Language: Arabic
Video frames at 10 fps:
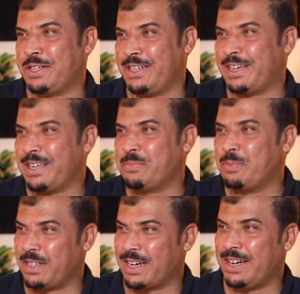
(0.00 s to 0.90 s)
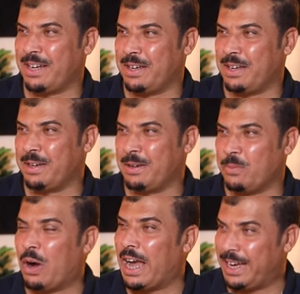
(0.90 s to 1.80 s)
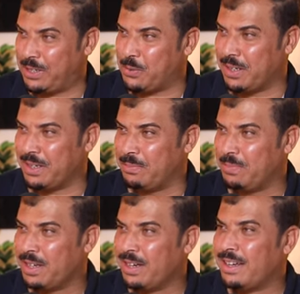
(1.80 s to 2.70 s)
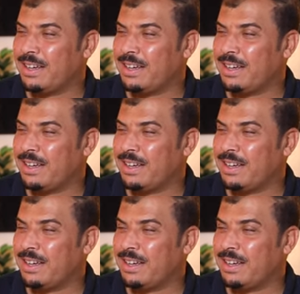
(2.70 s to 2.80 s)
نقيس بشكل آه، محايد شويه ايوه